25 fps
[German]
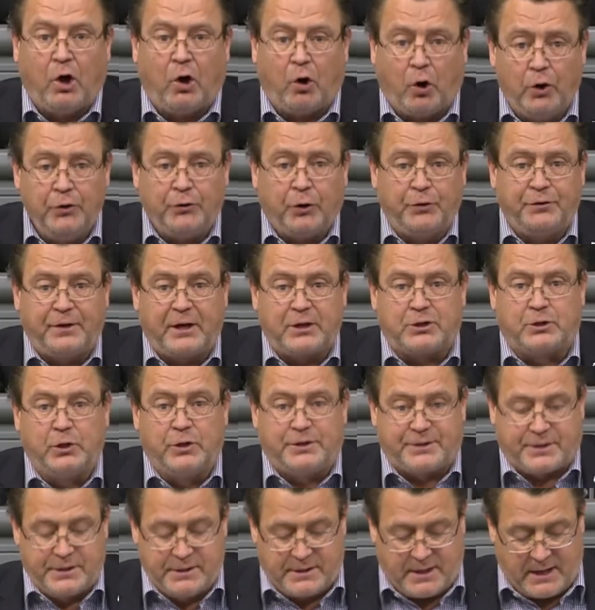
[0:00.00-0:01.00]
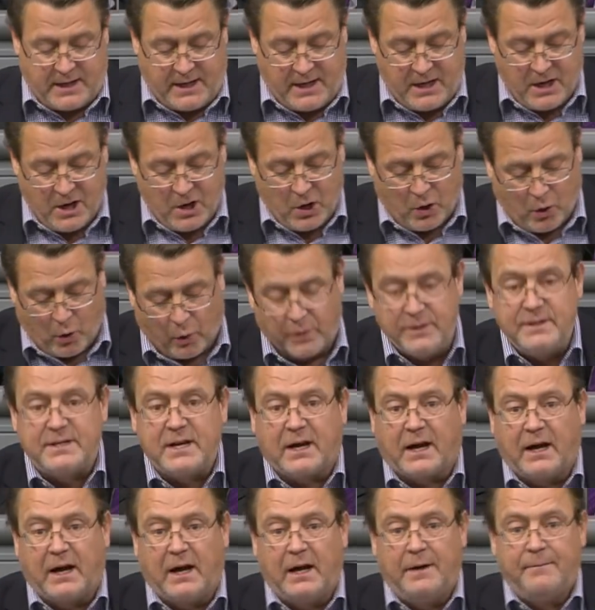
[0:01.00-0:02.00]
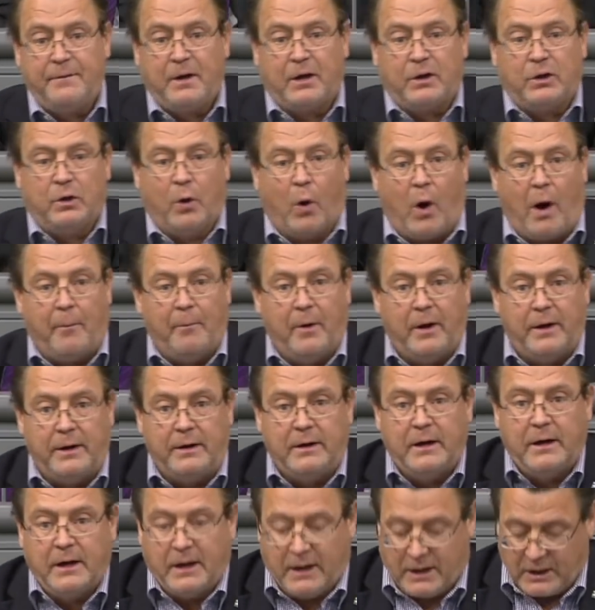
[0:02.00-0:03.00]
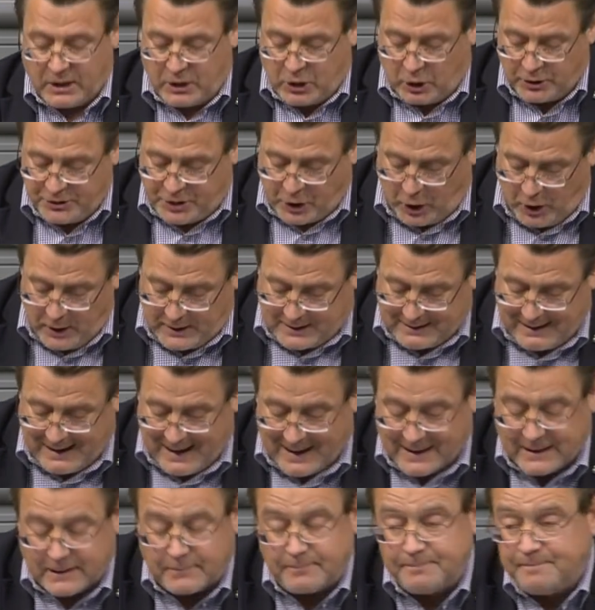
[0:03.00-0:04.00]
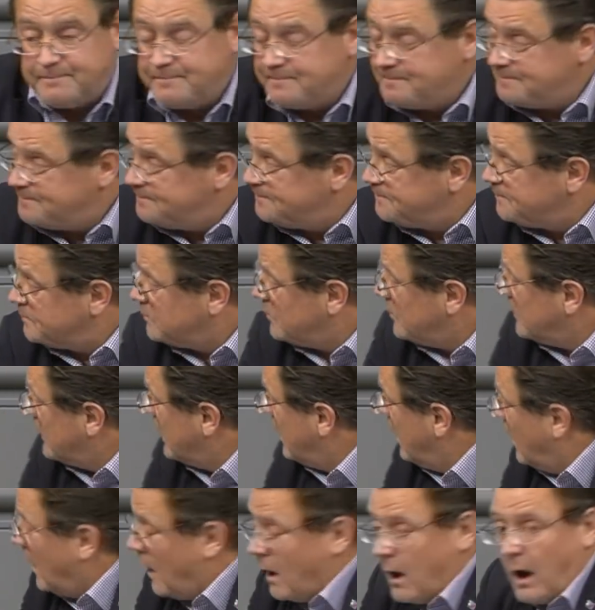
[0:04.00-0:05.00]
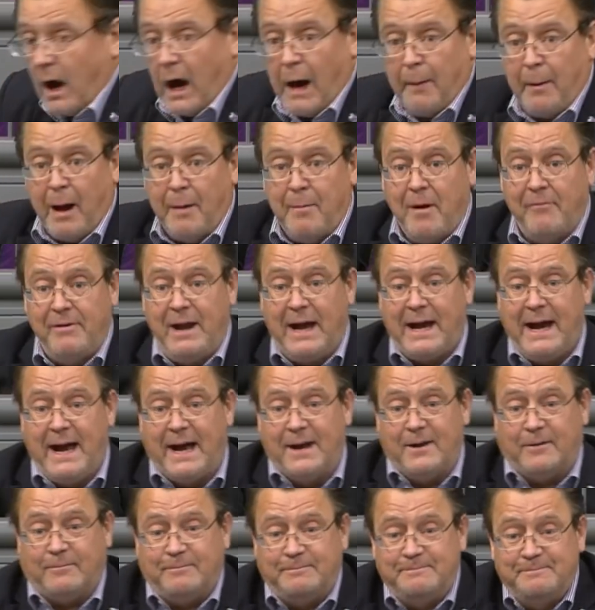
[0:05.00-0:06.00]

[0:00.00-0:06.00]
Und unterstützen Sie unsere Normenkontrollklage. Gestatten Sie eine Zwischenfrage, Herr. Aber immer wieder gerne.